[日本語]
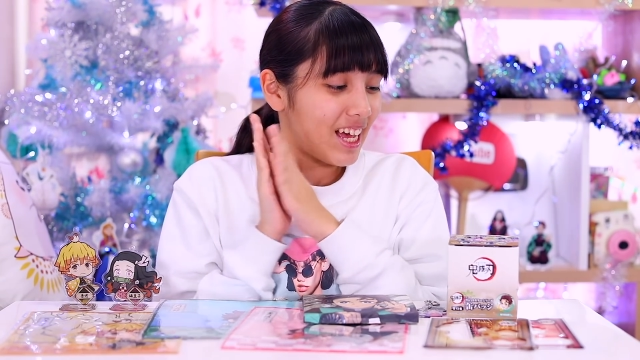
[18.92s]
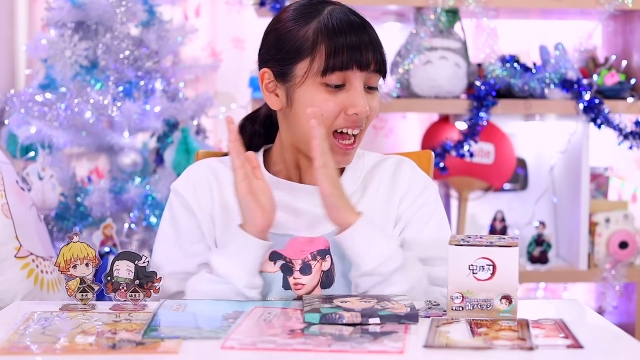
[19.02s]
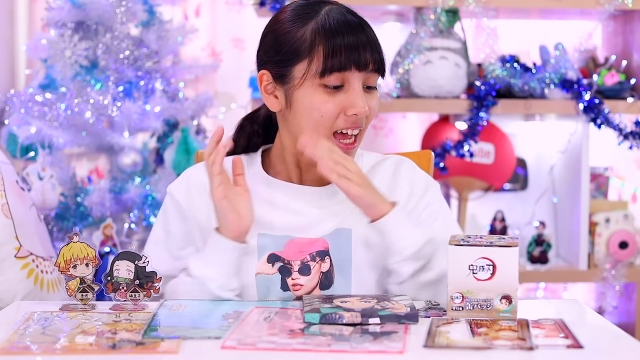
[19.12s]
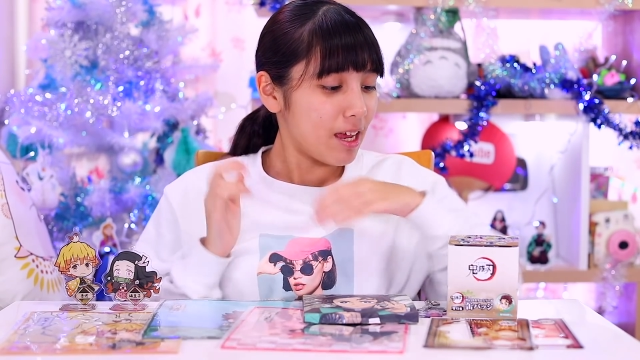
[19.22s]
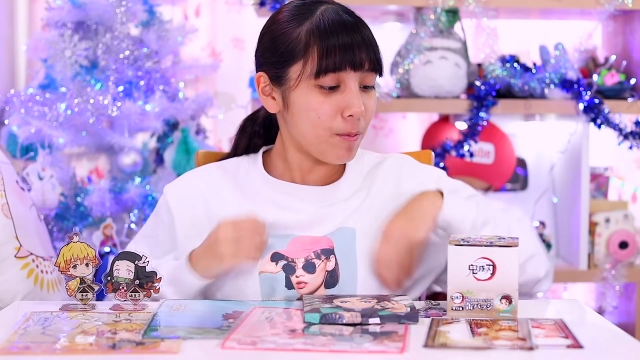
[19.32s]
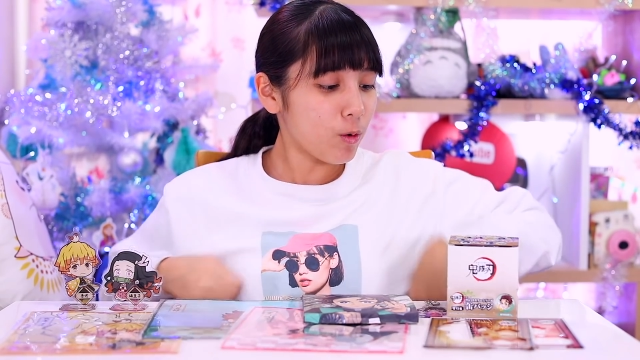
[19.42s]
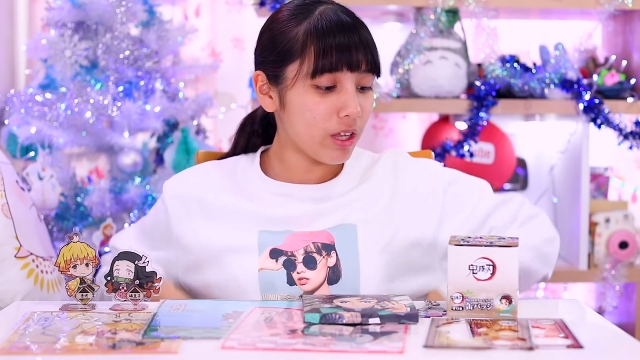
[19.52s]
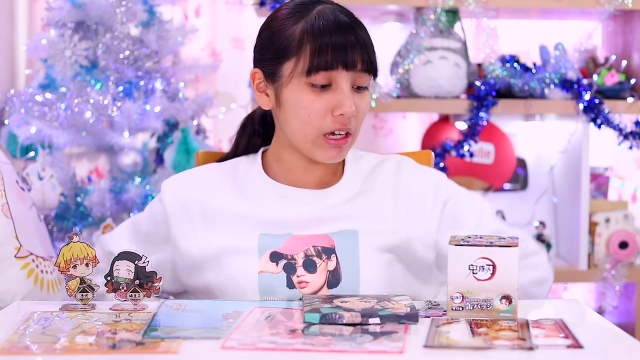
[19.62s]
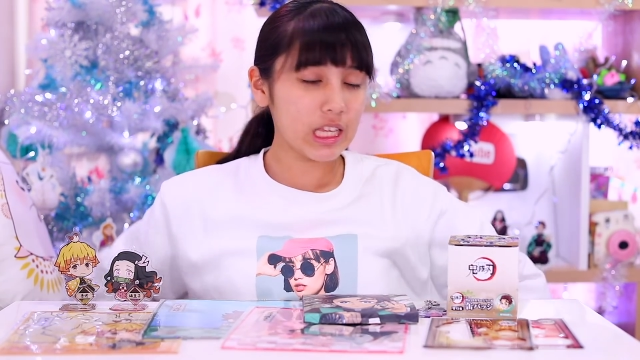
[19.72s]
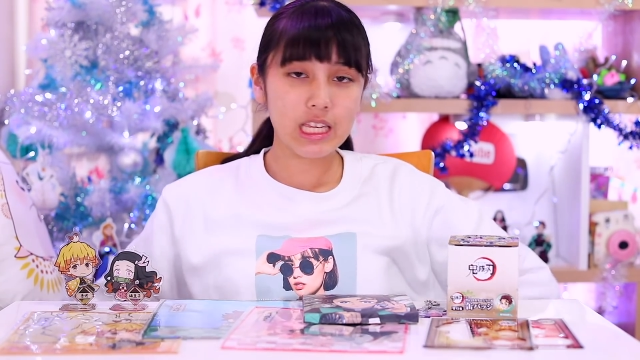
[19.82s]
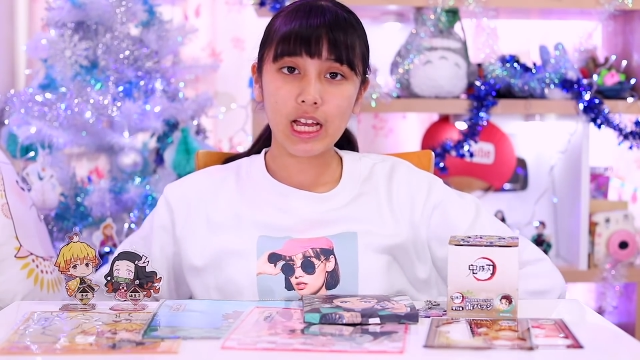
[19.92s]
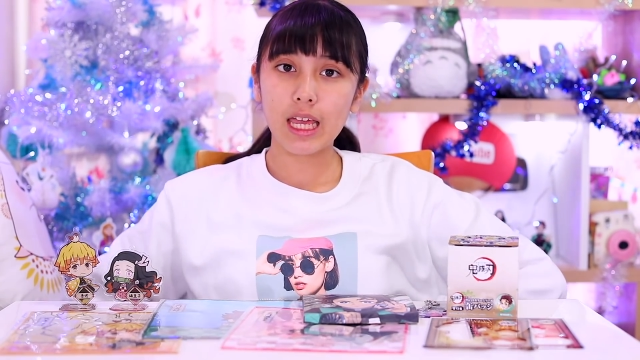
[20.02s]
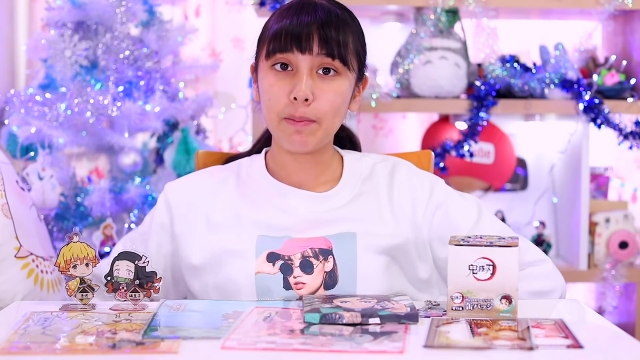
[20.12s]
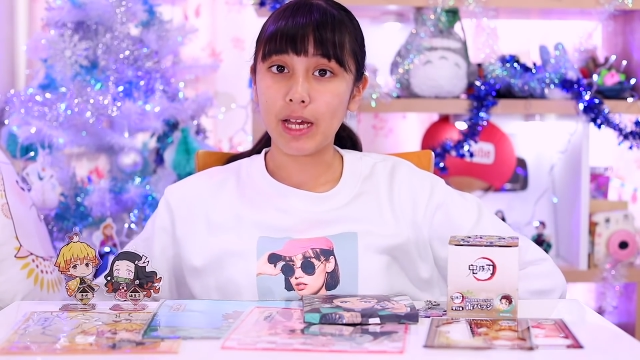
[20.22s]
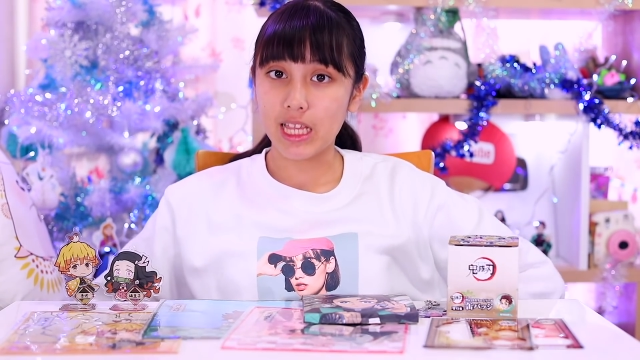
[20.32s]
はい、もうね、私が
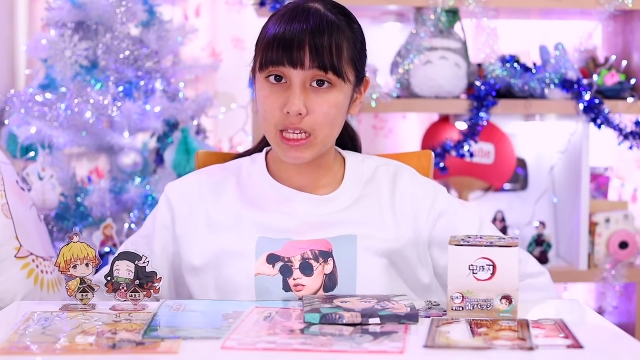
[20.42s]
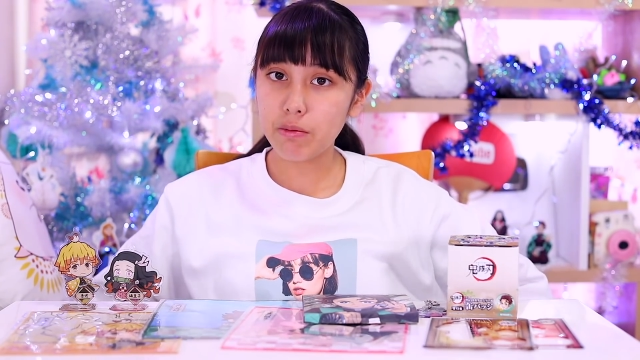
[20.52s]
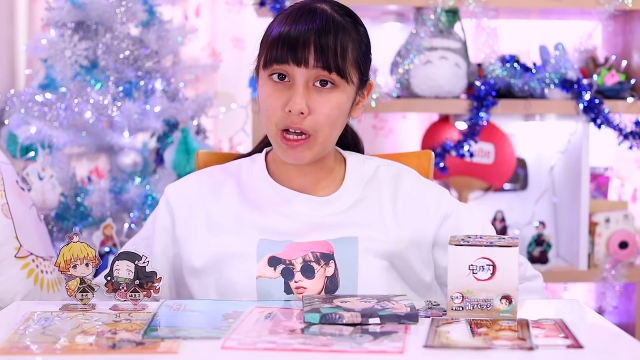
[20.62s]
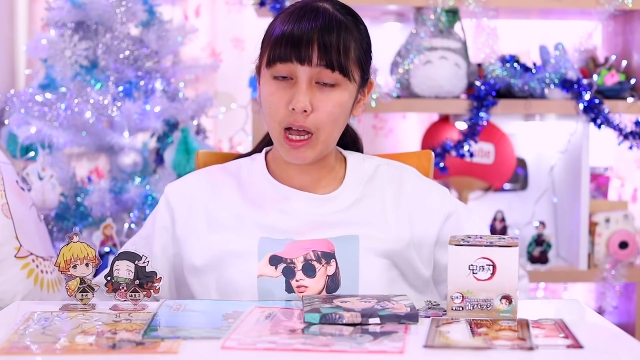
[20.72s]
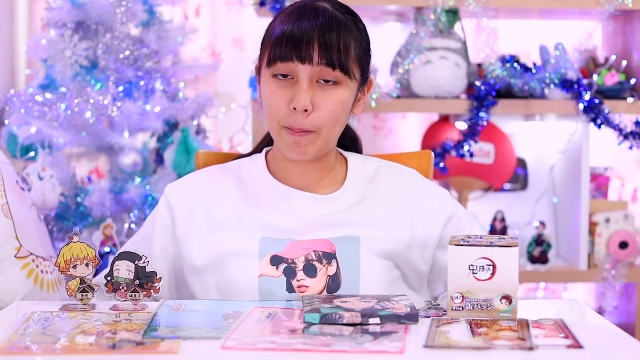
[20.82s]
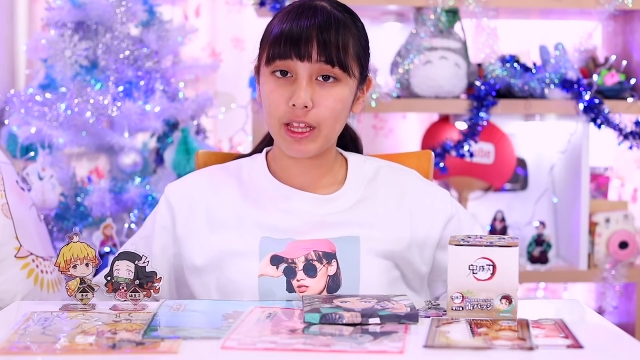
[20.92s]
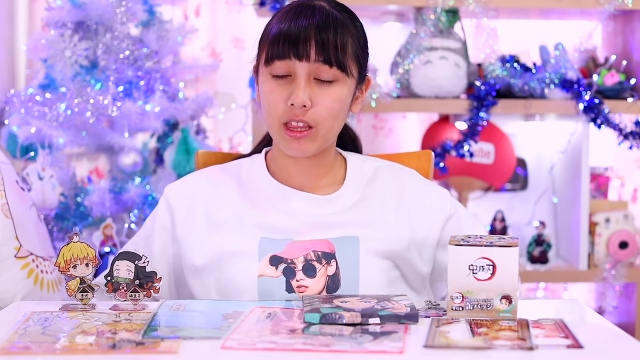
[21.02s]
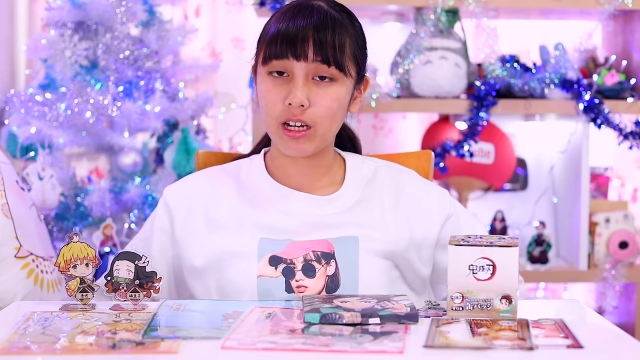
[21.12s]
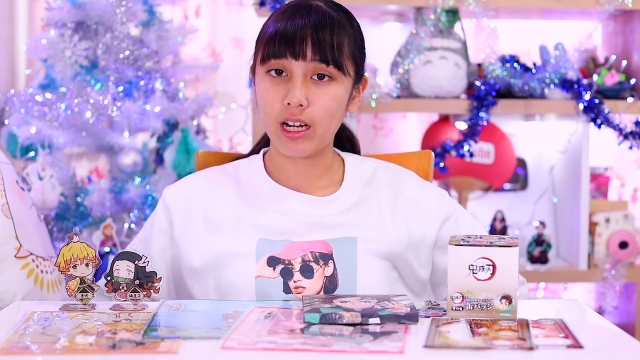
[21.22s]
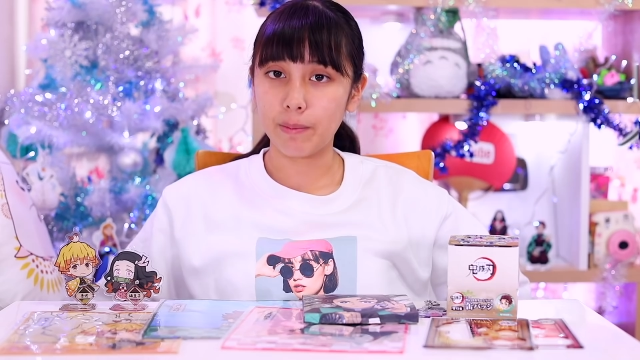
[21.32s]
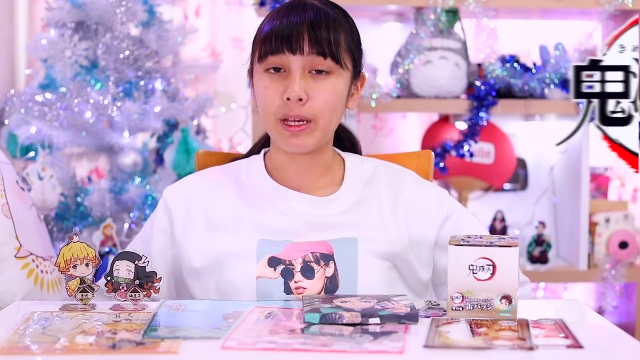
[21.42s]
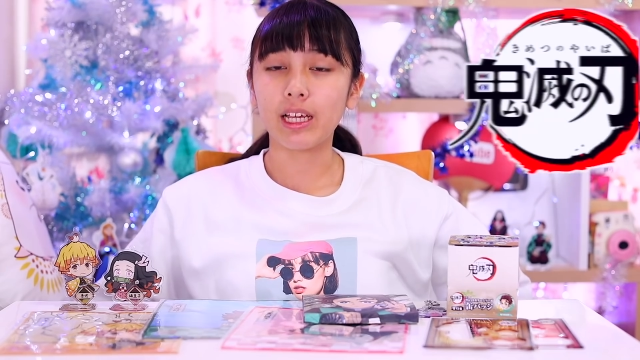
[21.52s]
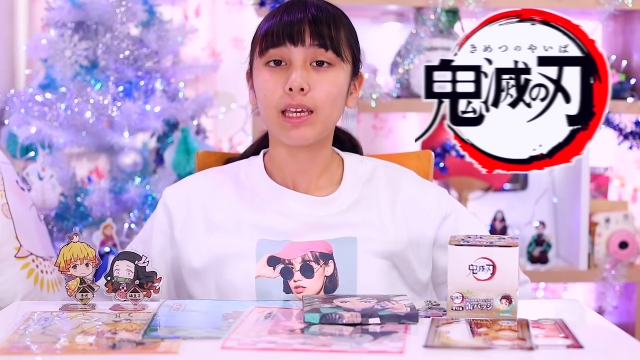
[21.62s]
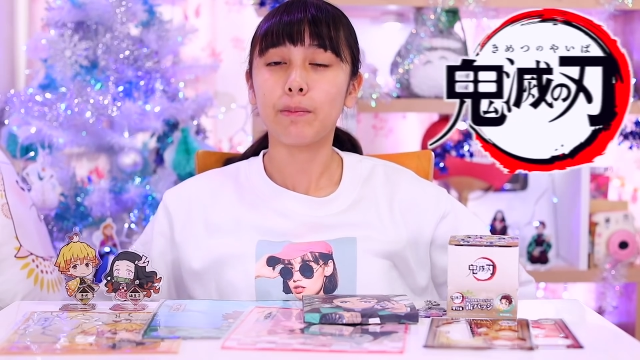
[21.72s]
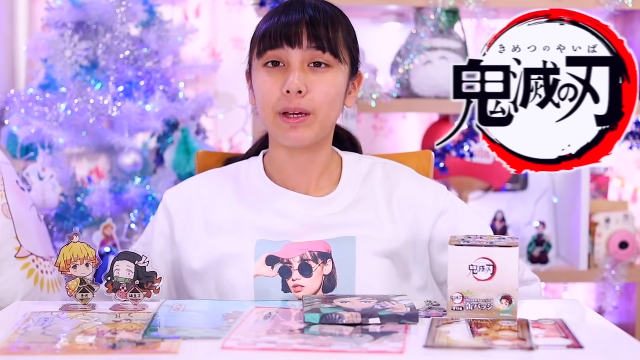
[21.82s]
今一番ハマってるアニメ、鬼
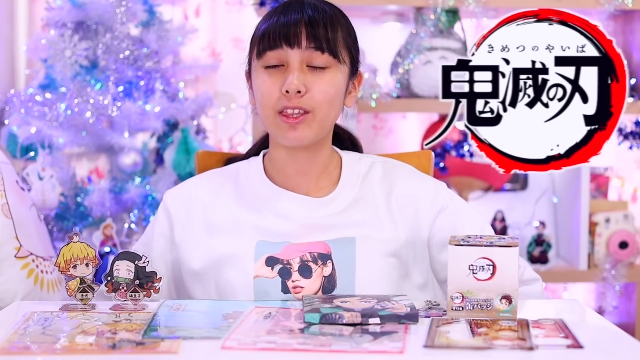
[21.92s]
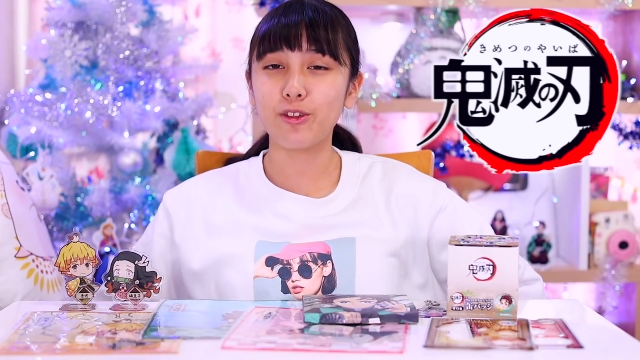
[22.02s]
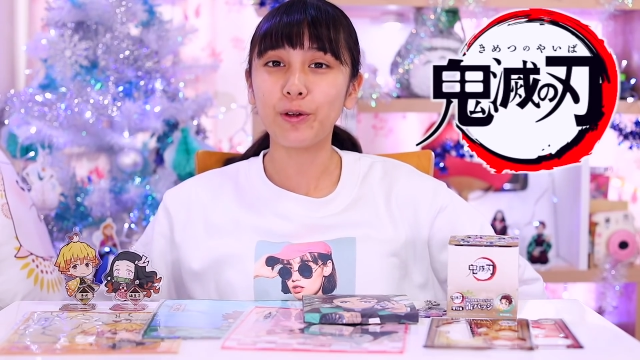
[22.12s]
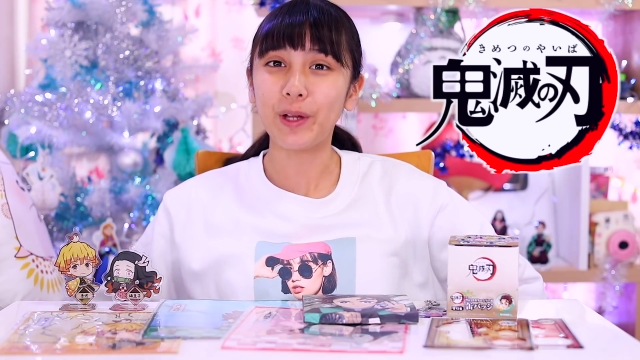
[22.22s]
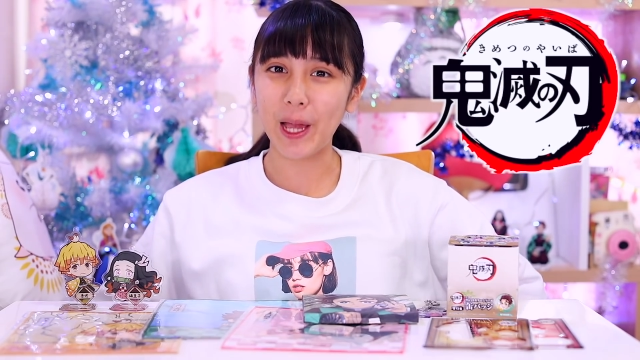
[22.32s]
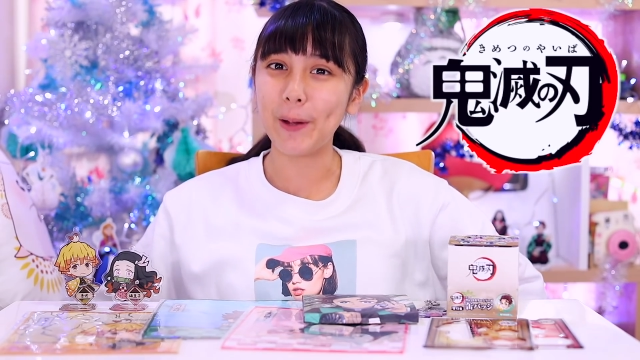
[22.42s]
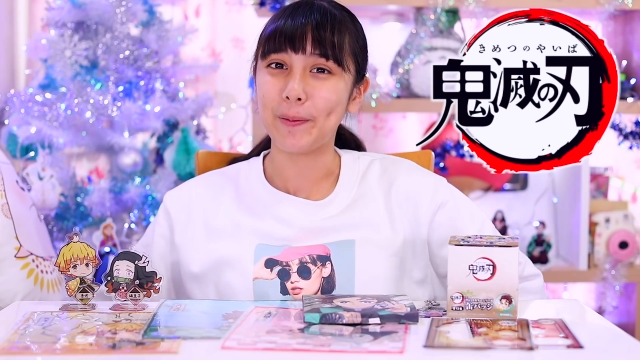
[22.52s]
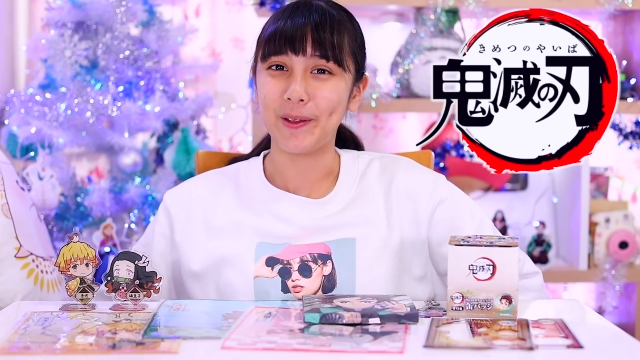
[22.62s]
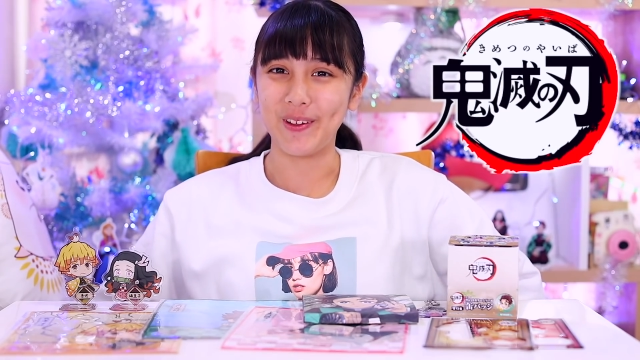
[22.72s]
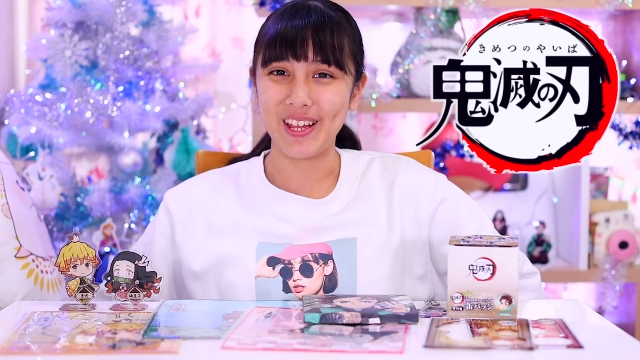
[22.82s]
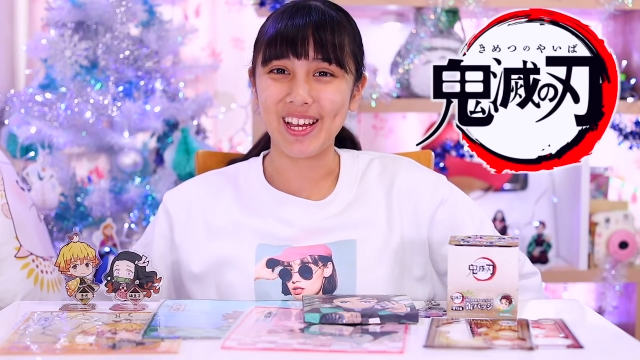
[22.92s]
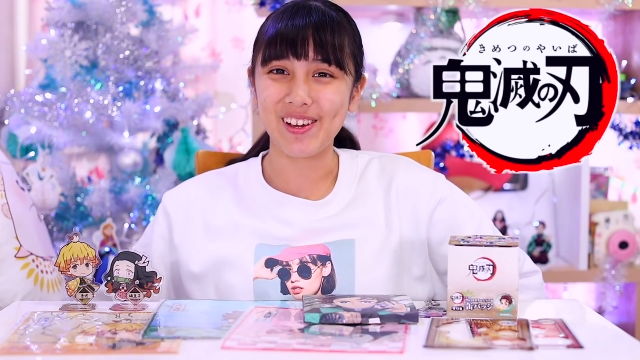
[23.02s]
滅の刃のね、